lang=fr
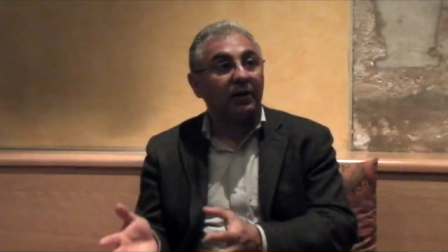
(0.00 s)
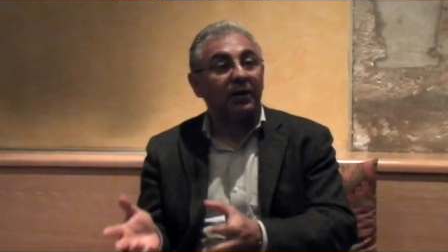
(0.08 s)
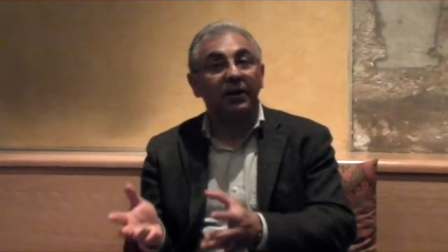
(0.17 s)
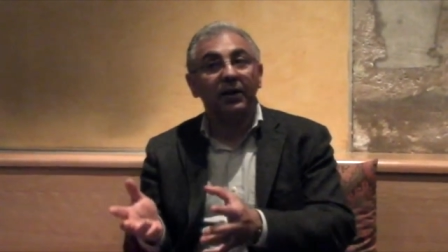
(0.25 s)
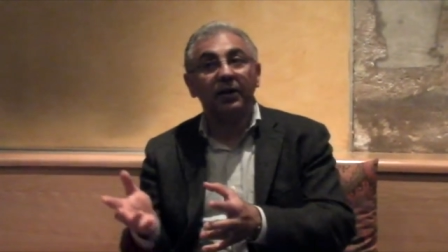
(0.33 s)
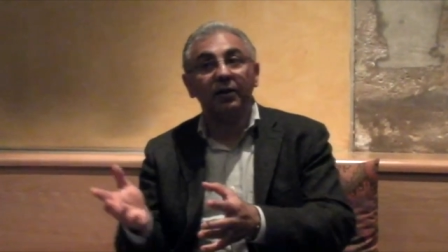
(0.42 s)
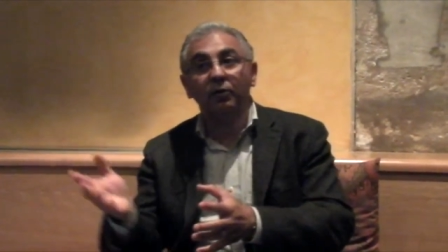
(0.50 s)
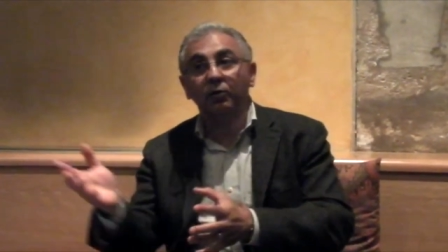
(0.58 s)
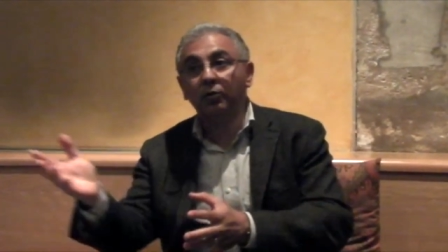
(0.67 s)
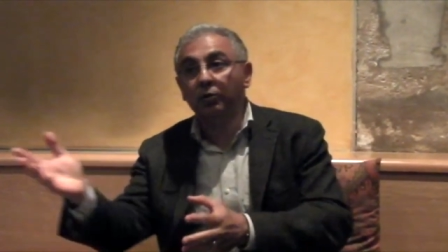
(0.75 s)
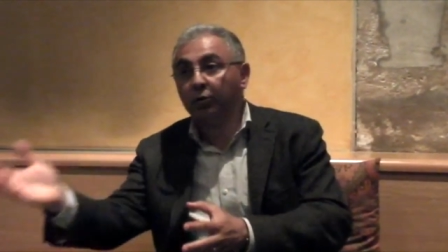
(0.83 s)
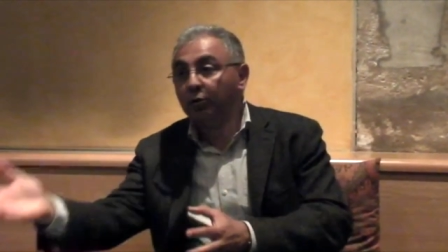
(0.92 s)
Et
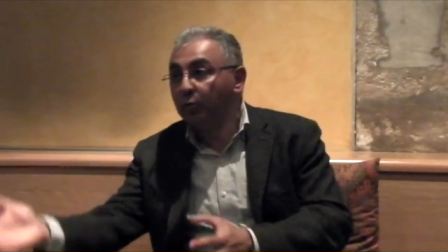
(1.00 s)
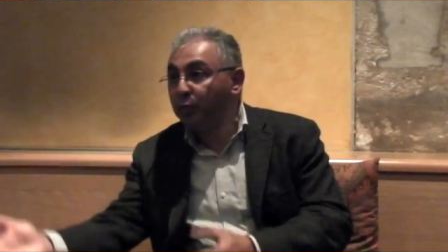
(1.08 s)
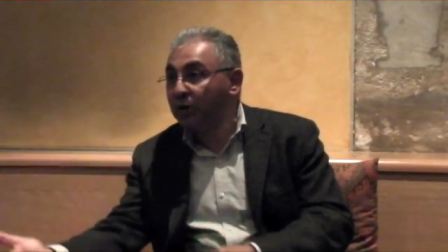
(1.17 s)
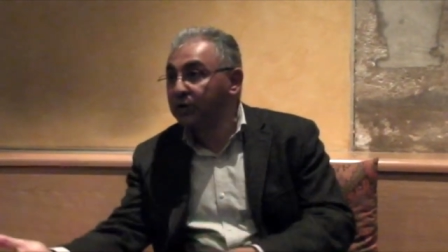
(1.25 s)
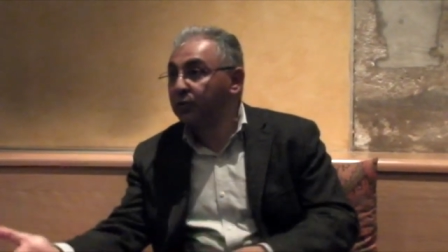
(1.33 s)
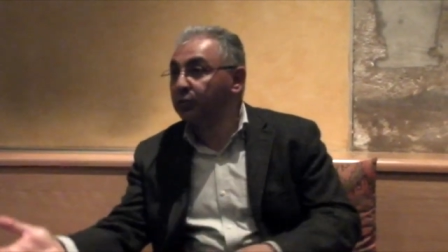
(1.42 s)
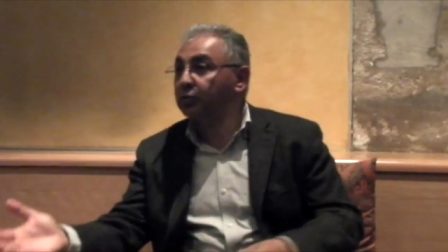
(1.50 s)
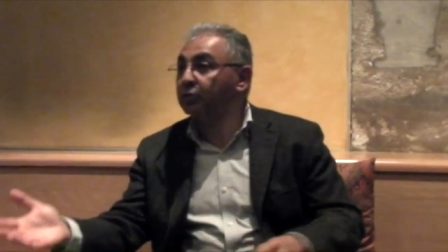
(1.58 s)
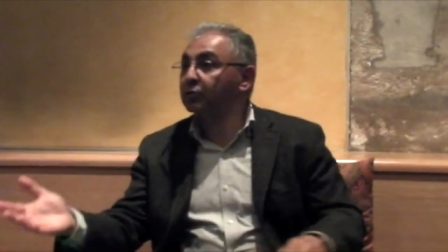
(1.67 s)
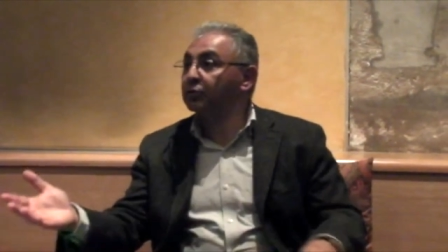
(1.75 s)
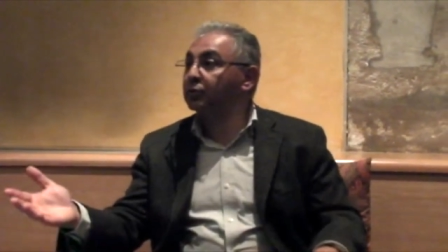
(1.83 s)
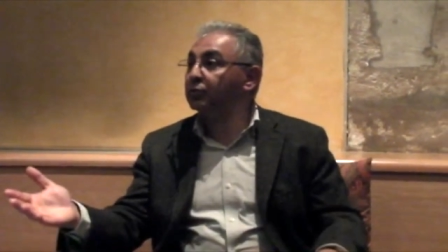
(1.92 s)
le poisson
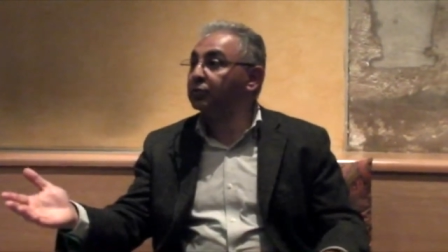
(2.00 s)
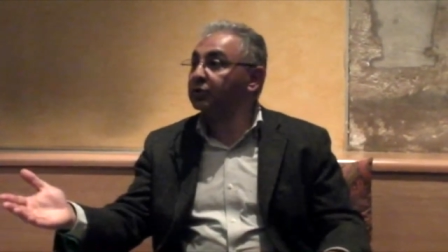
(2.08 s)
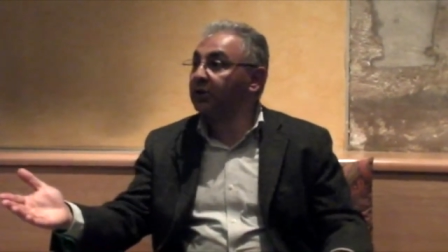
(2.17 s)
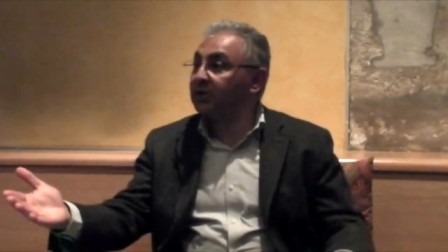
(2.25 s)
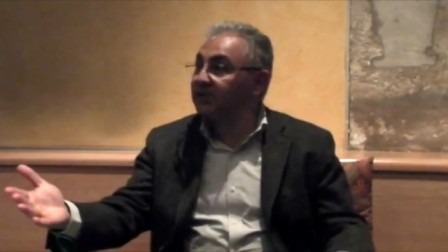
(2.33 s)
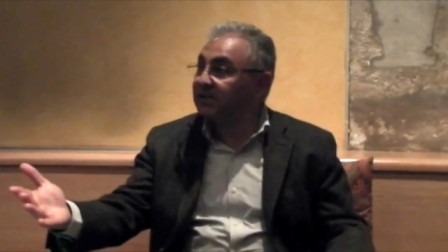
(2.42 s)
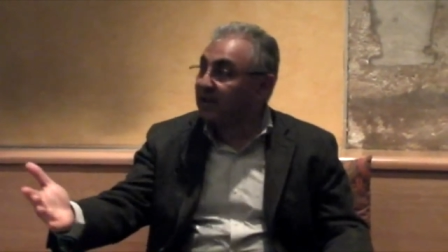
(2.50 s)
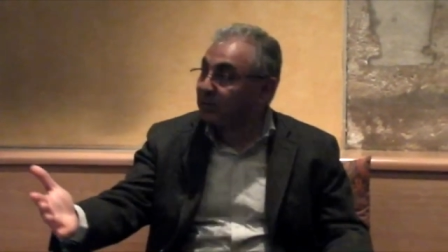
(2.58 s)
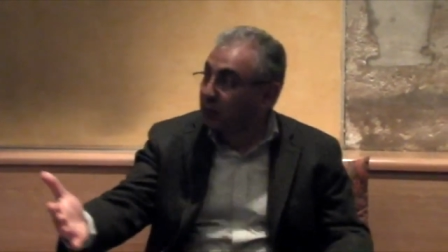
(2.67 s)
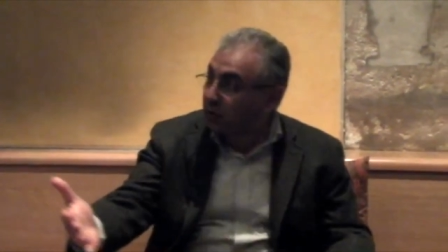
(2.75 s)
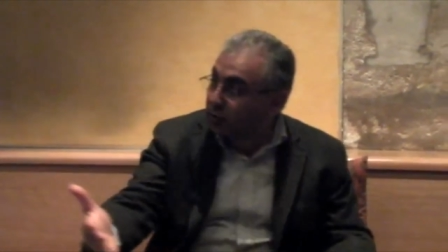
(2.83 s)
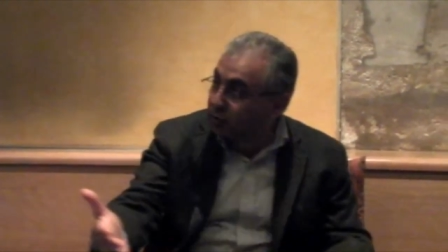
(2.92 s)
d'eau douce, quand il
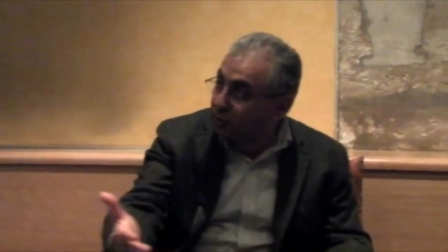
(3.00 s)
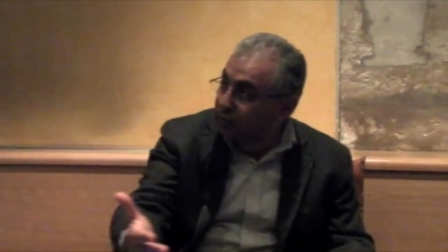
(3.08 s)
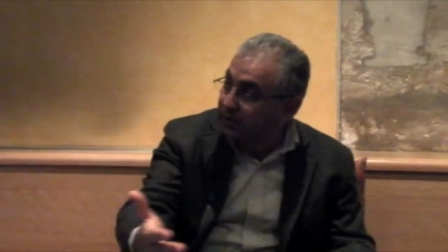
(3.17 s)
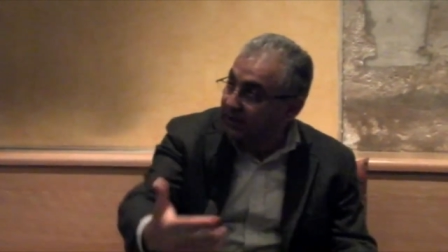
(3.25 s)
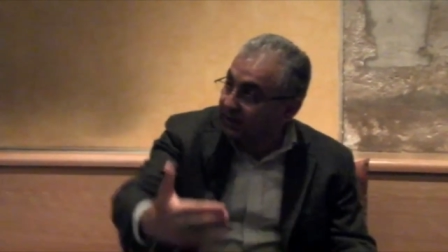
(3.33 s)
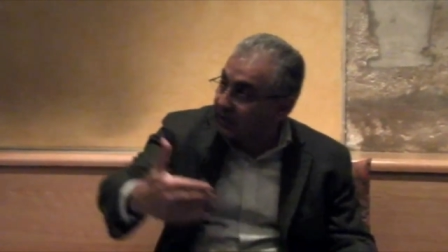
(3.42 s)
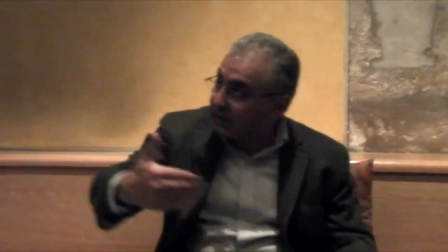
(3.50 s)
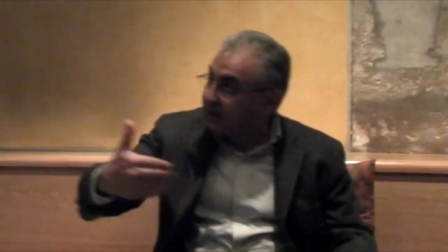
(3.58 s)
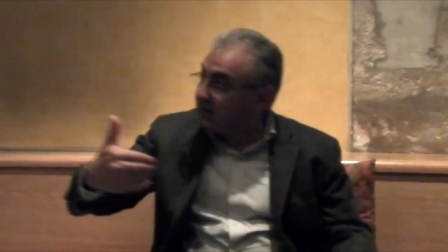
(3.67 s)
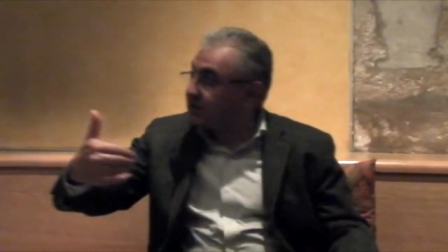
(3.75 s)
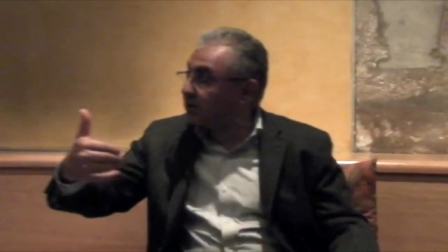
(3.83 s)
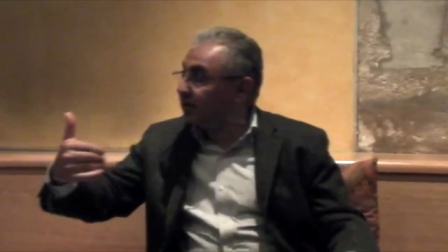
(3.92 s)
s'approche de l'eau salée,
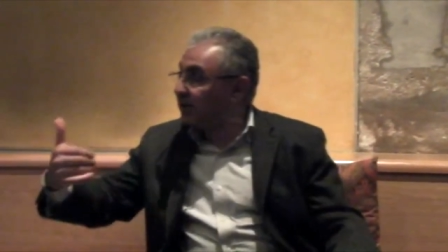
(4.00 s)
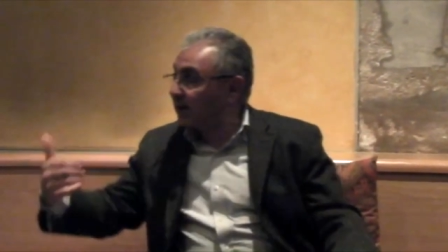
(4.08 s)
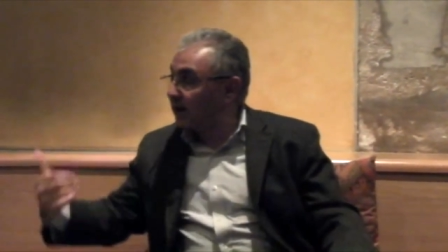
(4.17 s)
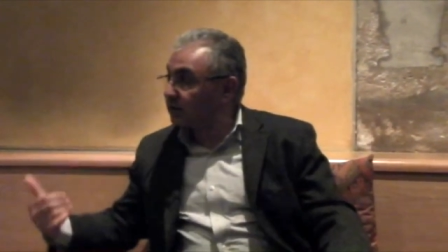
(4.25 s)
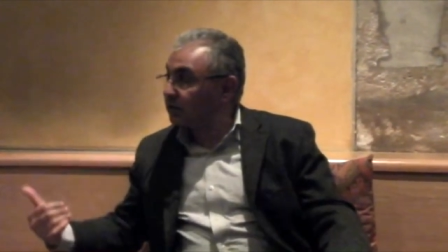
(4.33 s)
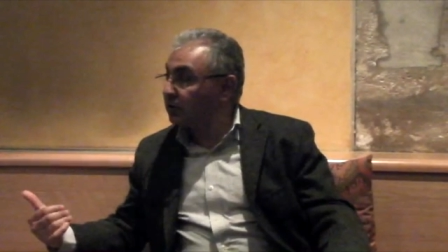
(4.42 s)
il s'en écarte.